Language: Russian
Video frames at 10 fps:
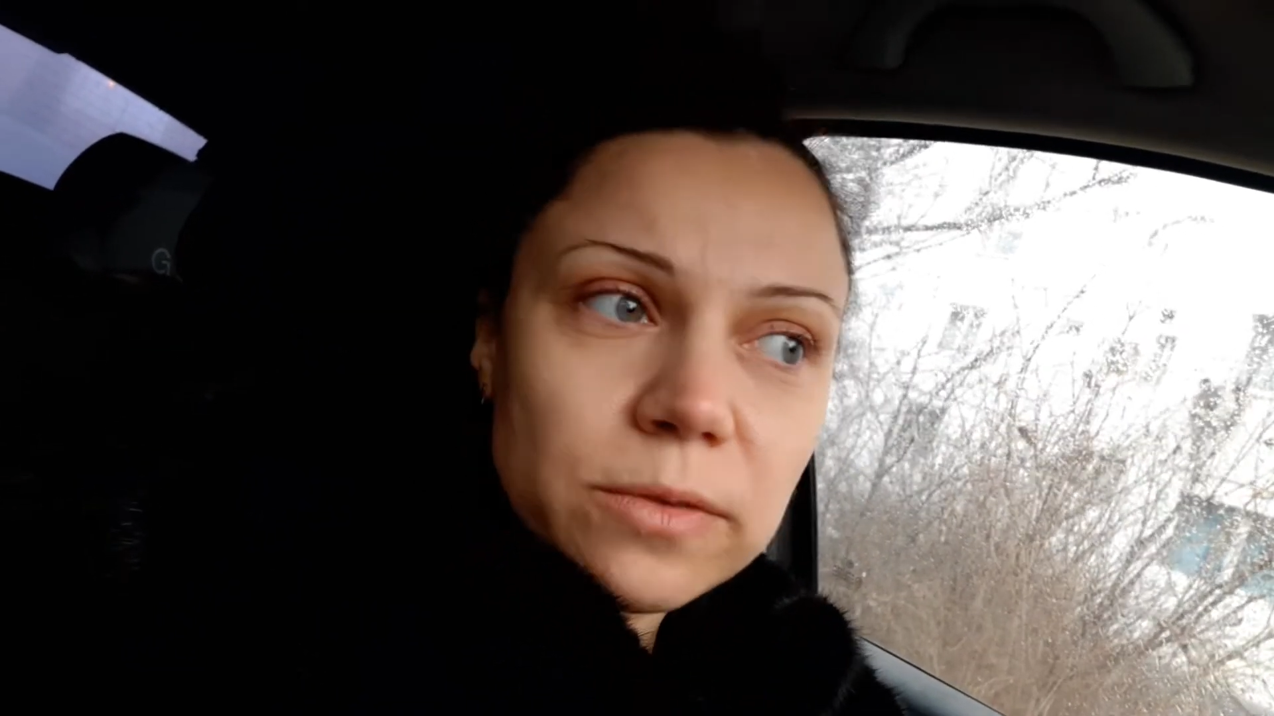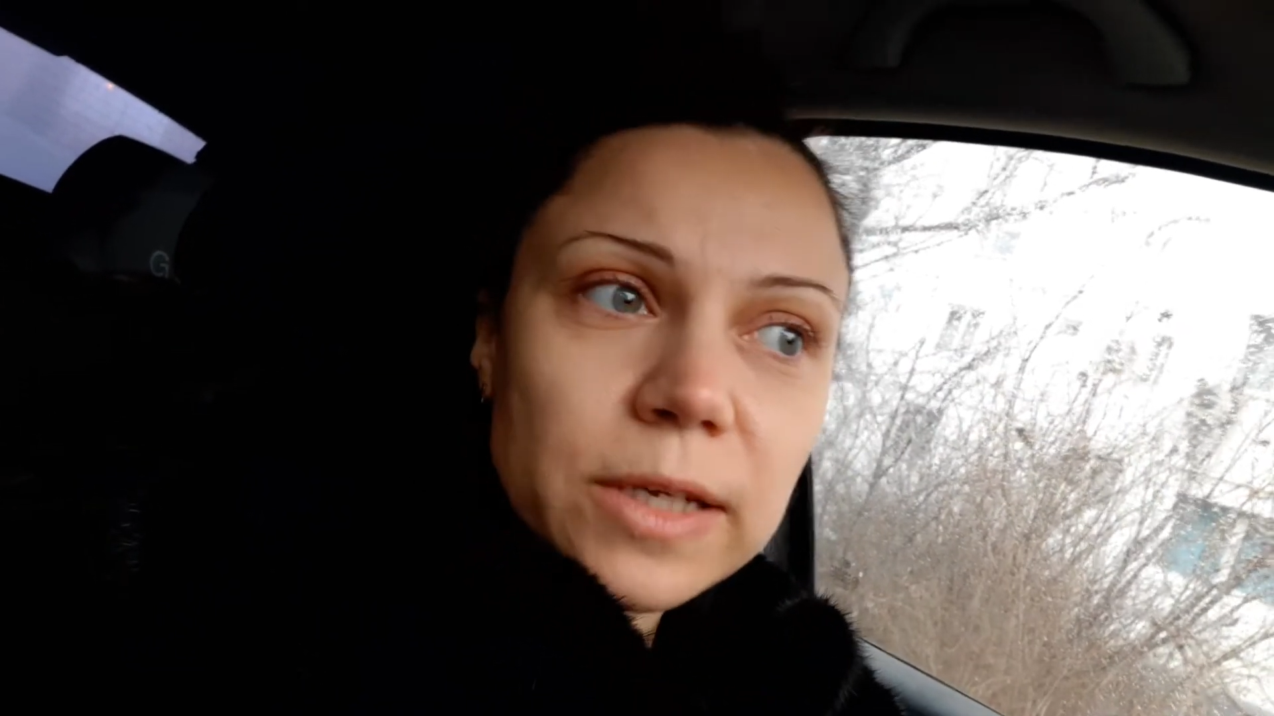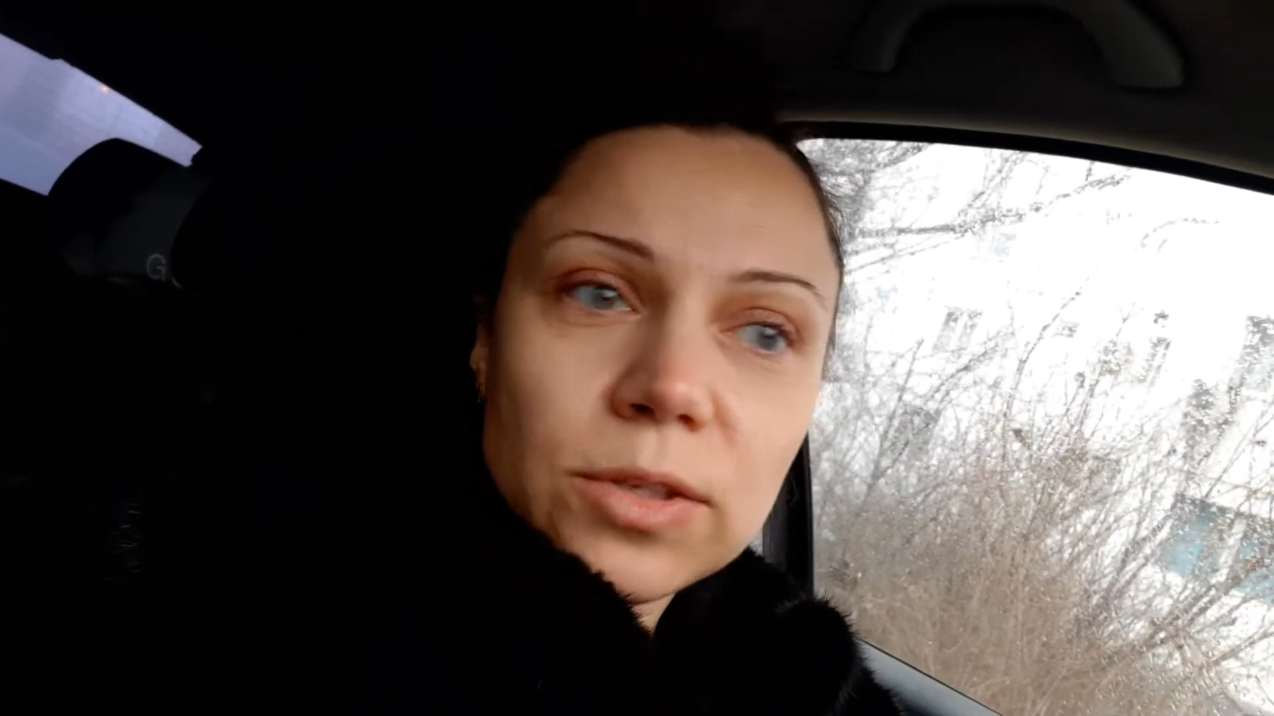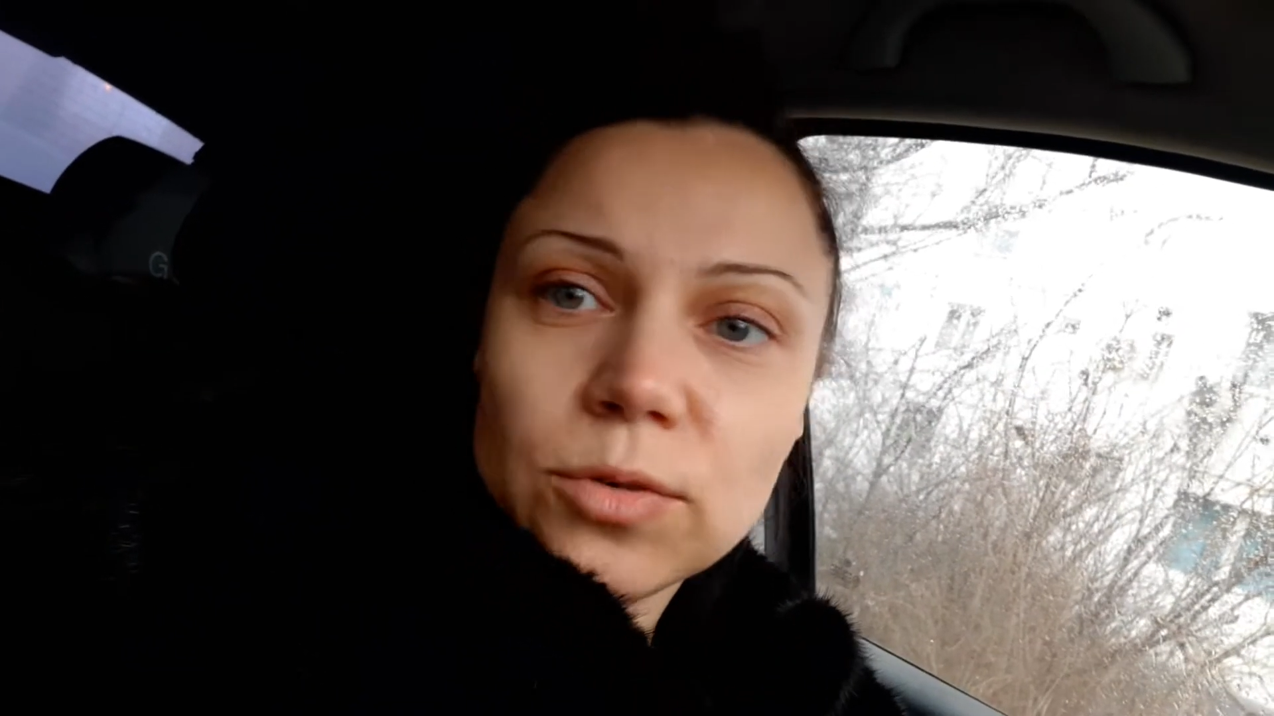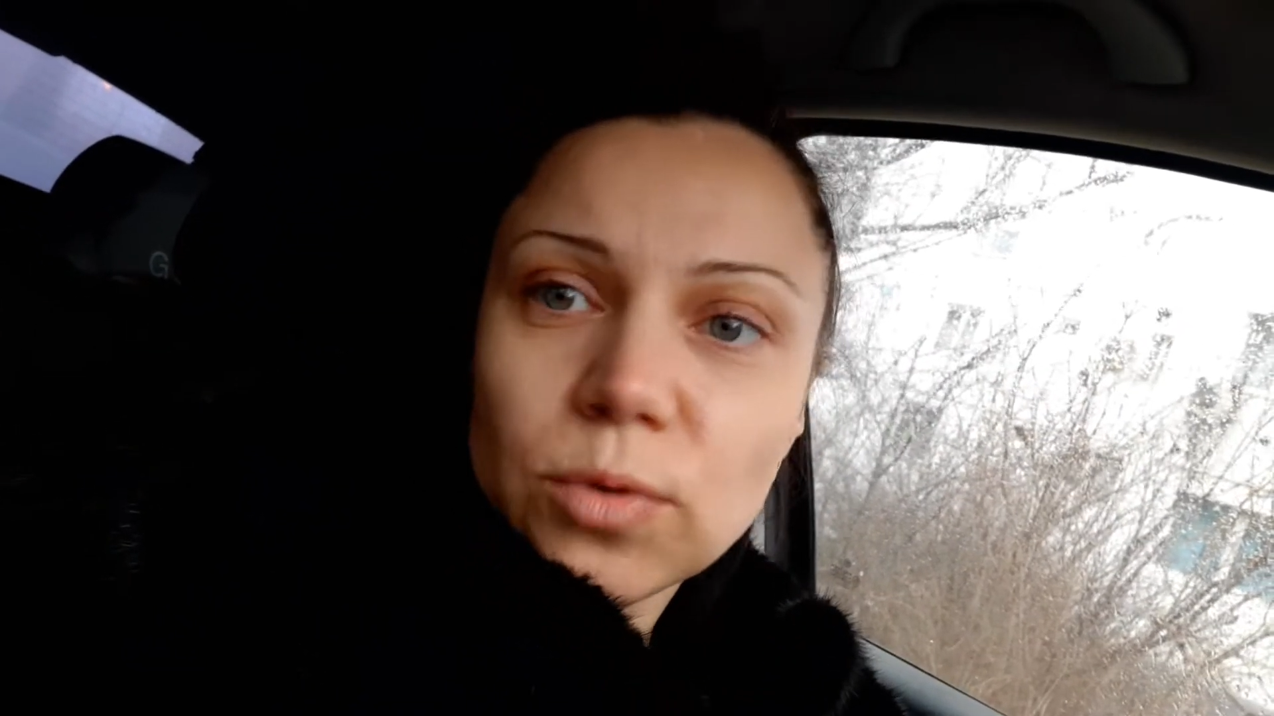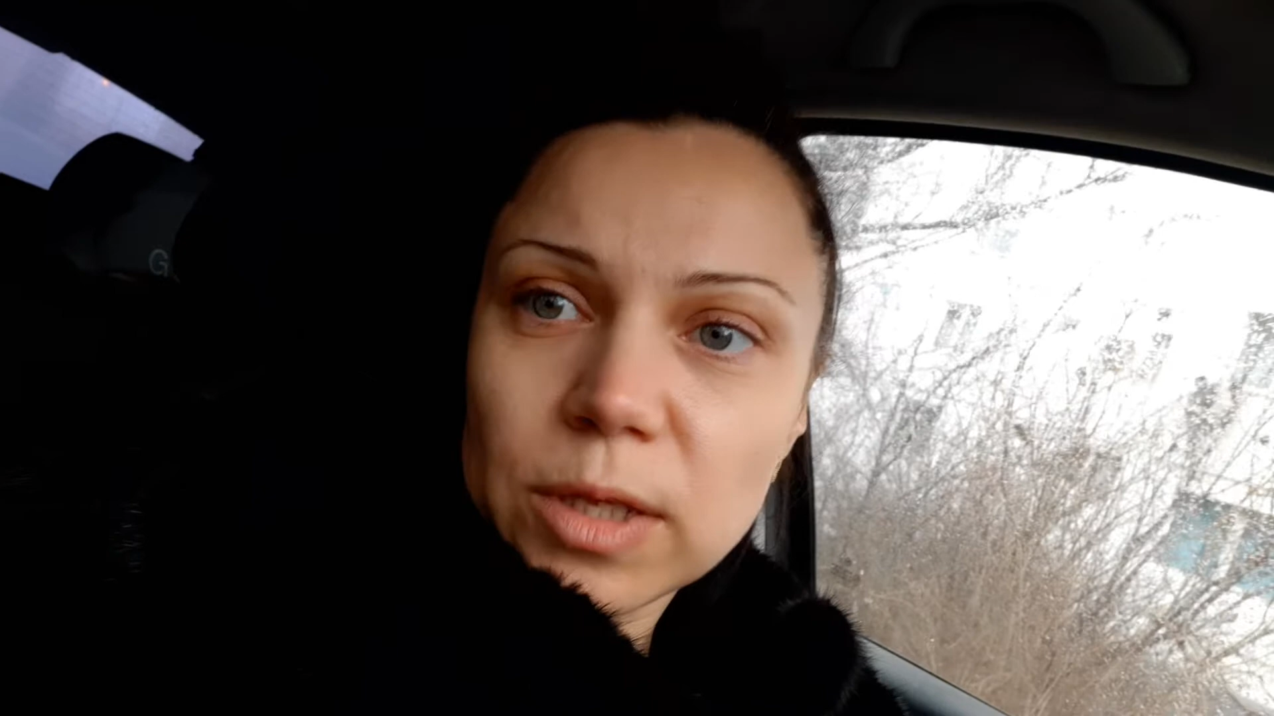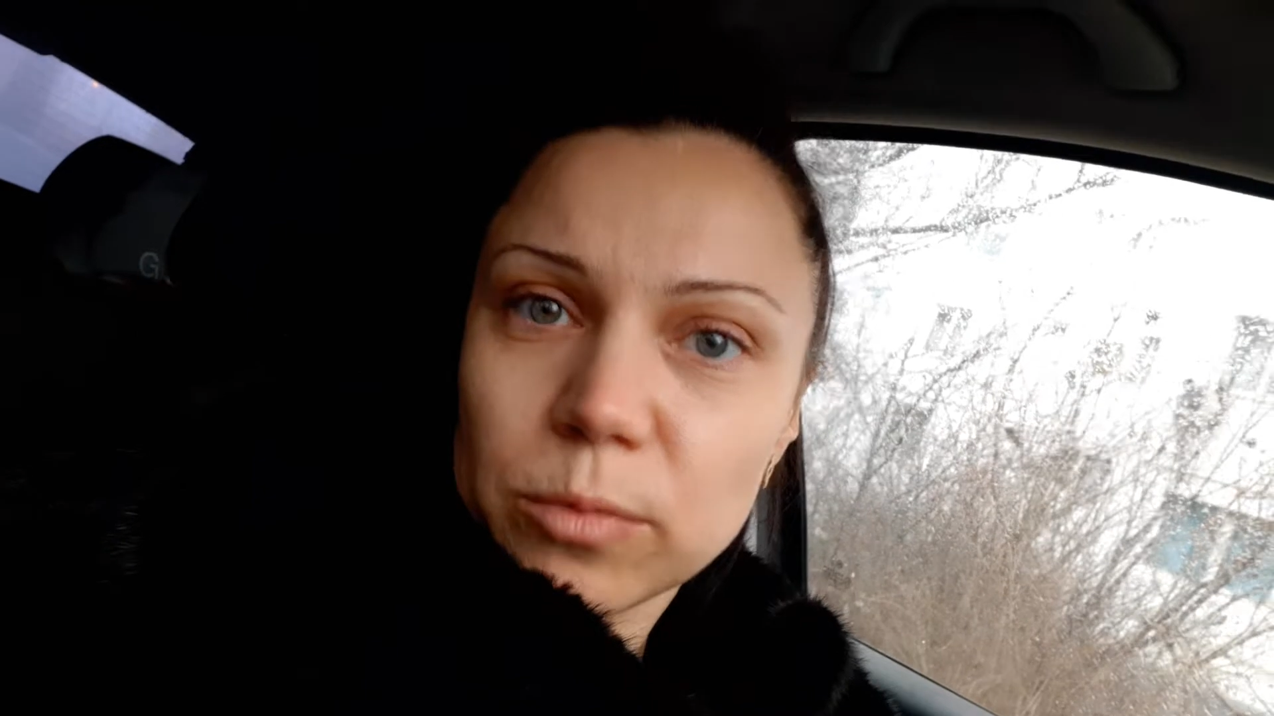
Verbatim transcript: 2-3 года,